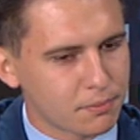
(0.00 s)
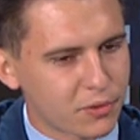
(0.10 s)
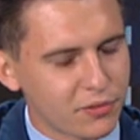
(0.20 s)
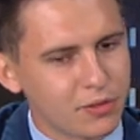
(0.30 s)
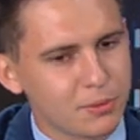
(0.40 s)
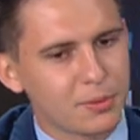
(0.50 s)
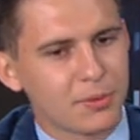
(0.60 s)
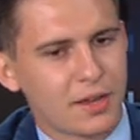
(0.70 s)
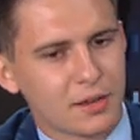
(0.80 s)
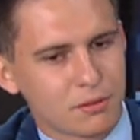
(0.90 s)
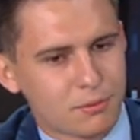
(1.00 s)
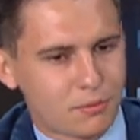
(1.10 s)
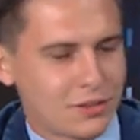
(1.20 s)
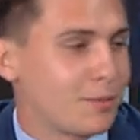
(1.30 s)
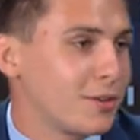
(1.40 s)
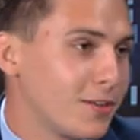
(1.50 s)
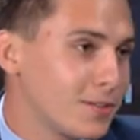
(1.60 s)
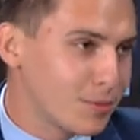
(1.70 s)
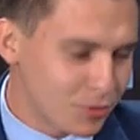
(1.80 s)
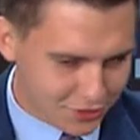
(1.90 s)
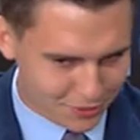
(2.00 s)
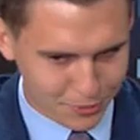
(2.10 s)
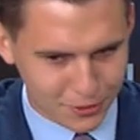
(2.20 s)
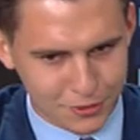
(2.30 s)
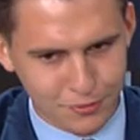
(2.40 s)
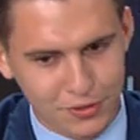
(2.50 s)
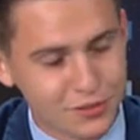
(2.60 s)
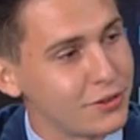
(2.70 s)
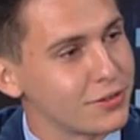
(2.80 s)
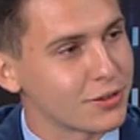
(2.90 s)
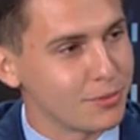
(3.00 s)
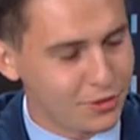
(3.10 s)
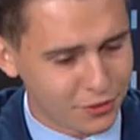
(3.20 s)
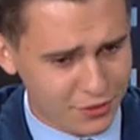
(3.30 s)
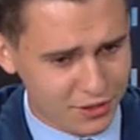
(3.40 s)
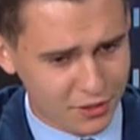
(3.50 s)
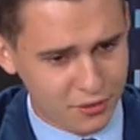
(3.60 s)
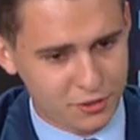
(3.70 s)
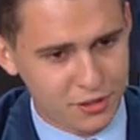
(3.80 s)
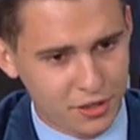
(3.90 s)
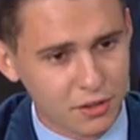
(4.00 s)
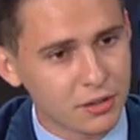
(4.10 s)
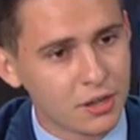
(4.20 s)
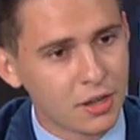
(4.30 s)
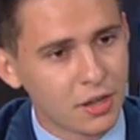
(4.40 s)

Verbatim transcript: Powiedziałbym tak, sami nie jestem przedsiębiorcą, więc ciężko mi do końca to oceniać,